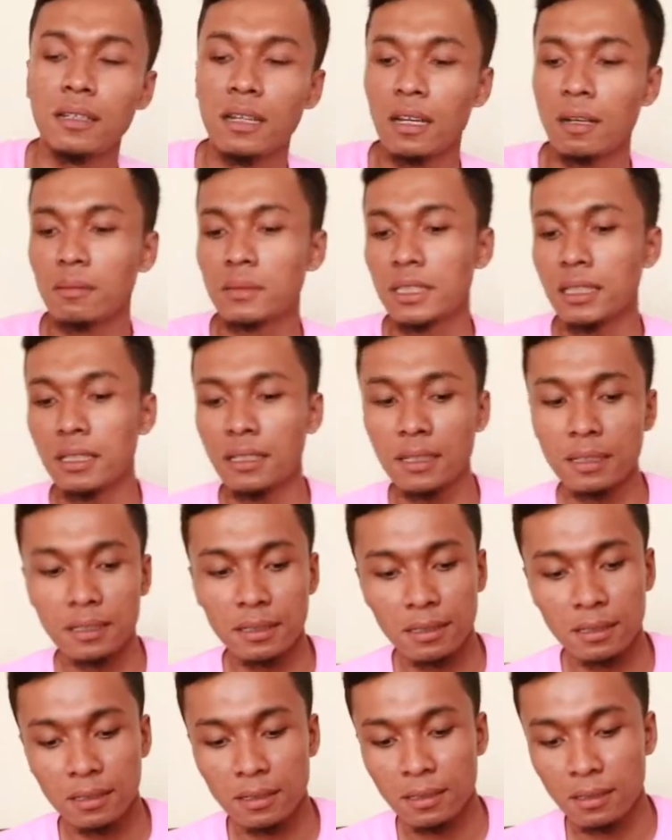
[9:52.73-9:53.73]
dalam sini
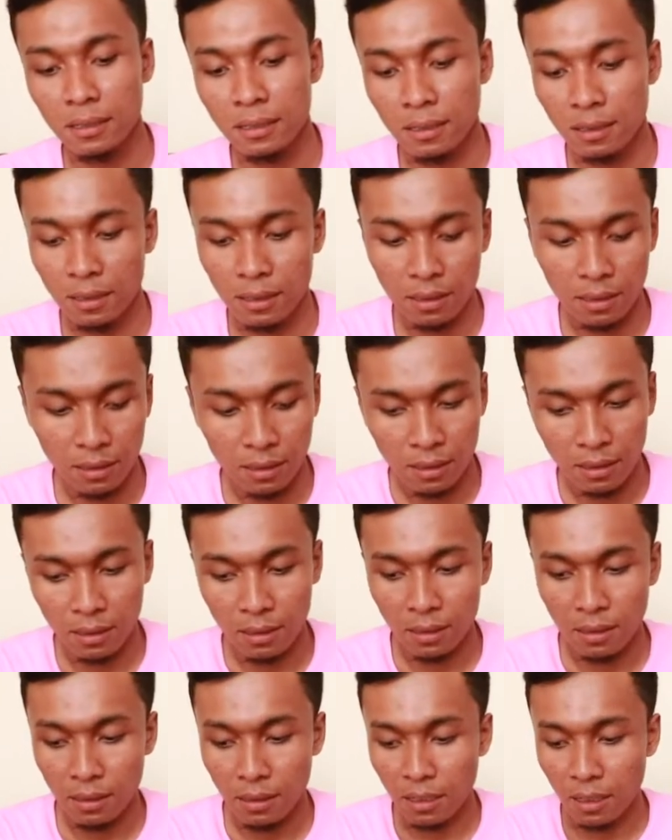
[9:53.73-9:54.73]

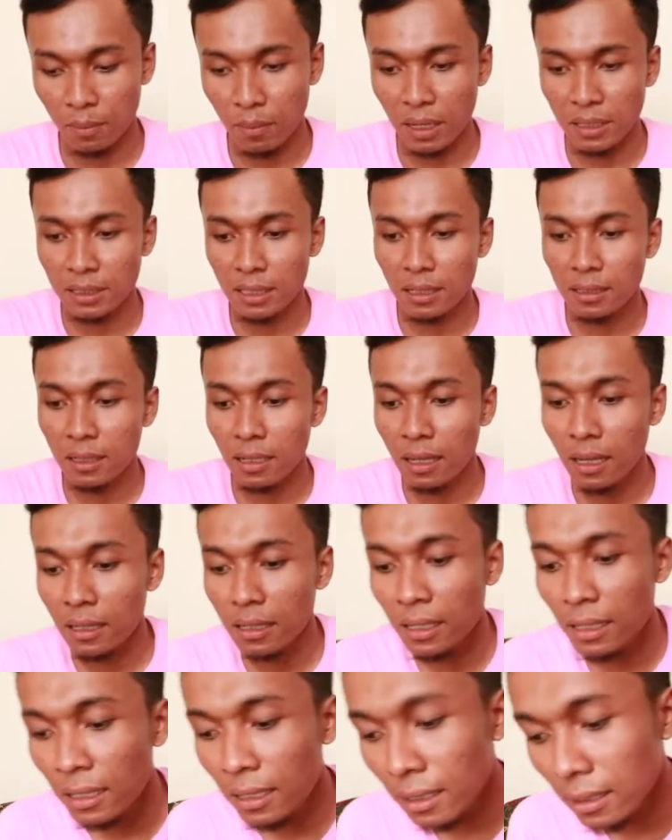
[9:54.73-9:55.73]
dan masih ada
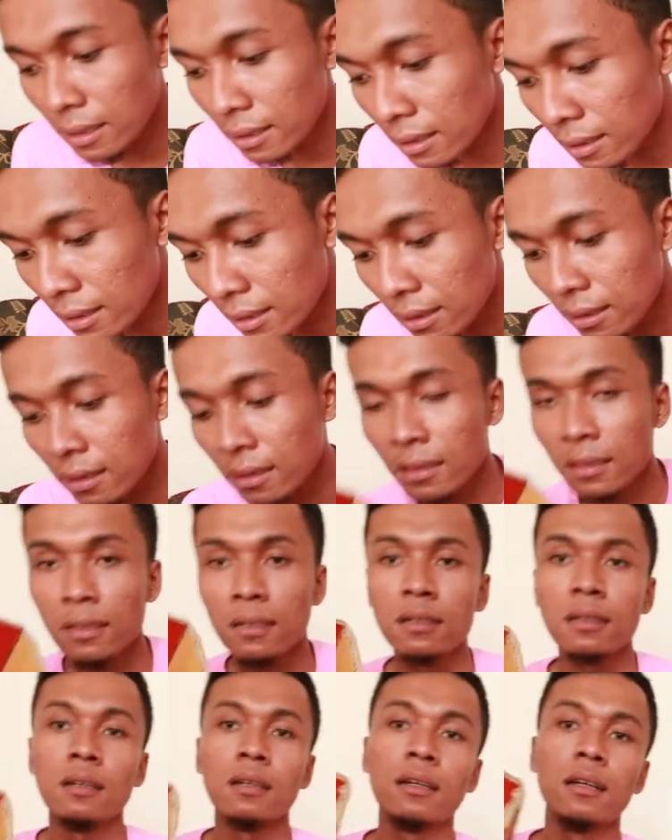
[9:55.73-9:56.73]
lagi
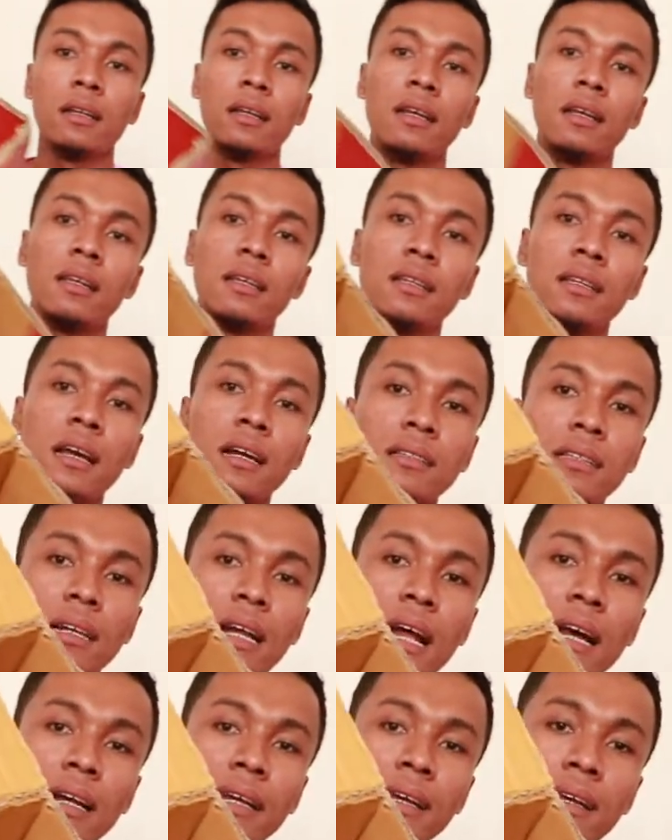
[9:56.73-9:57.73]
ini yang
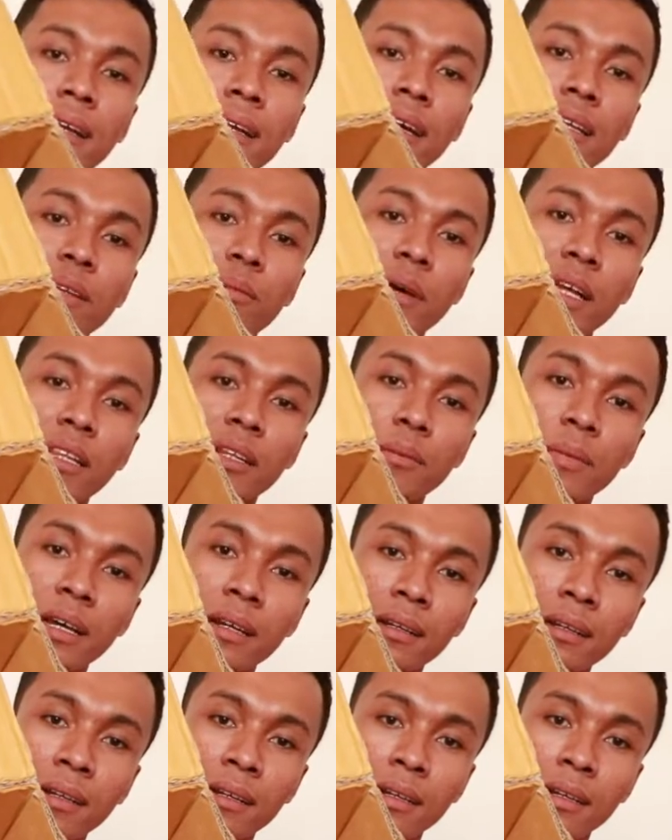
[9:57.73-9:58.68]
terakhir ya teman-teman